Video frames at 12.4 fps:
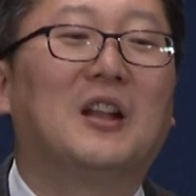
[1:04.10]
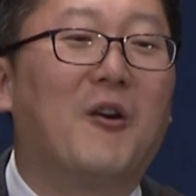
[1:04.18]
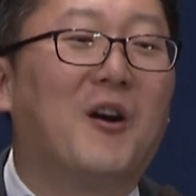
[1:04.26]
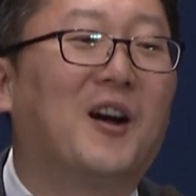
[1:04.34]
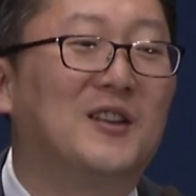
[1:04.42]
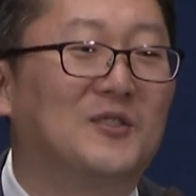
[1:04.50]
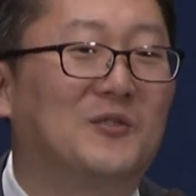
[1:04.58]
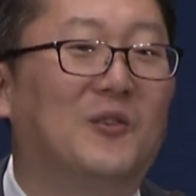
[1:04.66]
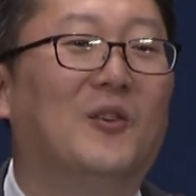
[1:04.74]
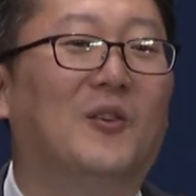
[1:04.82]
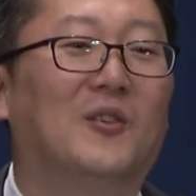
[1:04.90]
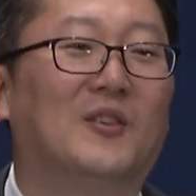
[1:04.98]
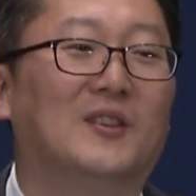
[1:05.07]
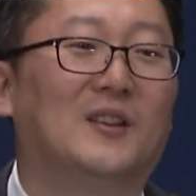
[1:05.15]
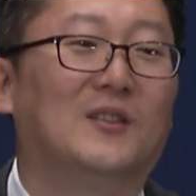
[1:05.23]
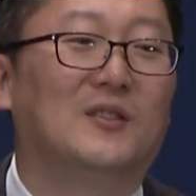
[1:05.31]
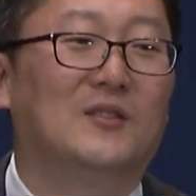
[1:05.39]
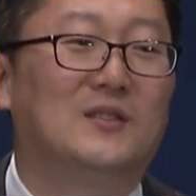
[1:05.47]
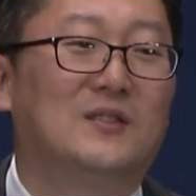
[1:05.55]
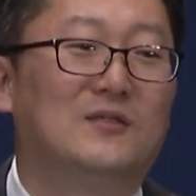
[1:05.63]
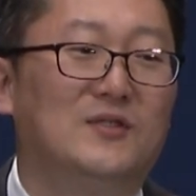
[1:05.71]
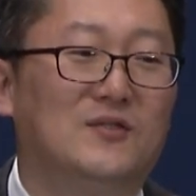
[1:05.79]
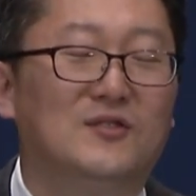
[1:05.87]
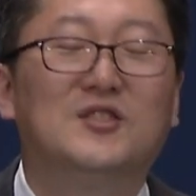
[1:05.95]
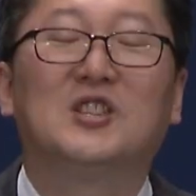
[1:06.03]
나와가지고 예,
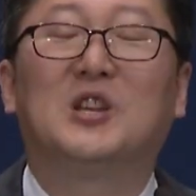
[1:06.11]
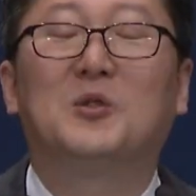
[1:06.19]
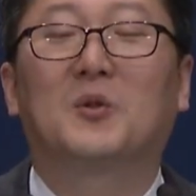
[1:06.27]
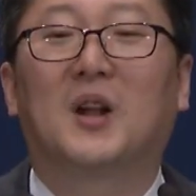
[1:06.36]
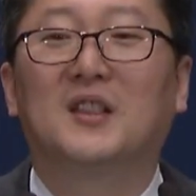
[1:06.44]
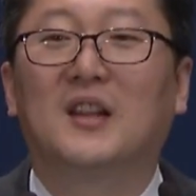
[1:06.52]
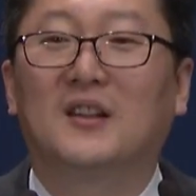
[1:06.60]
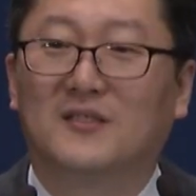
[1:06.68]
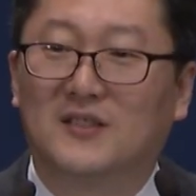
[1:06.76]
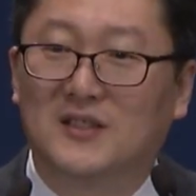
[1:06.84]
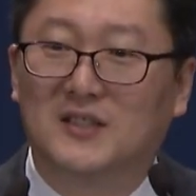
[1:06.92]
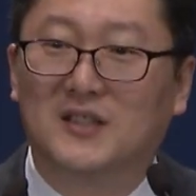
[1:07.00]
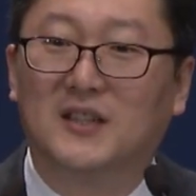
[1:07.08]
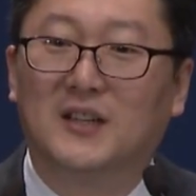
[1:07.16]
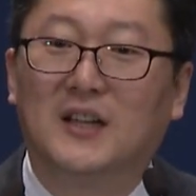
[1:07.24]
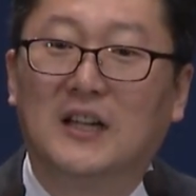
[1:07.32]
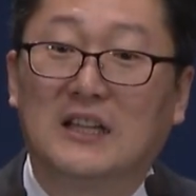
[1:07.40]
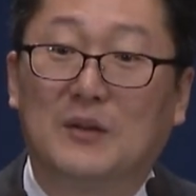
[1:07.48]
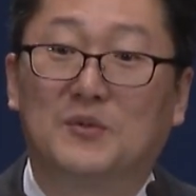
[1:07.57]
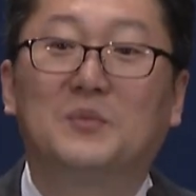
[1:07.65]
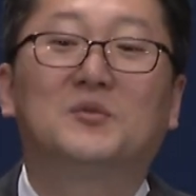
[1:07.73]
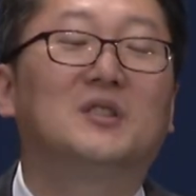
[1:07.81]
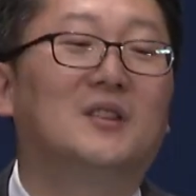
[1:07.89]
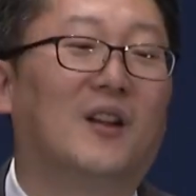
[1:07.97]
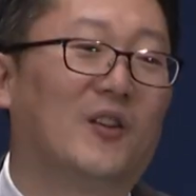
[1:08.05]
꾸준히 기도를 한다는 것이 참
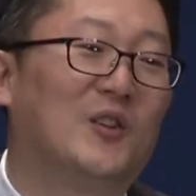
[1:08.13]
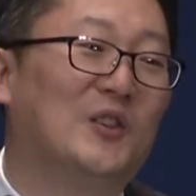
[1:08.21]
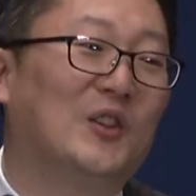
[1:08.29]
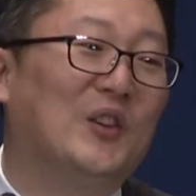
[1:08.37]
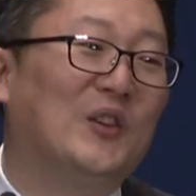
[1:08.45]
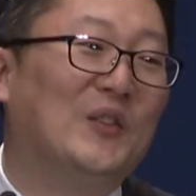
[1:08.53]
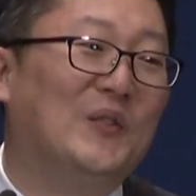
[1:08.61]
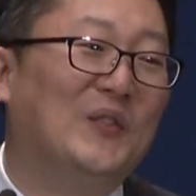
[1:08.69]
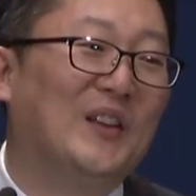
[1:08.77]
쉽지는 않거든요.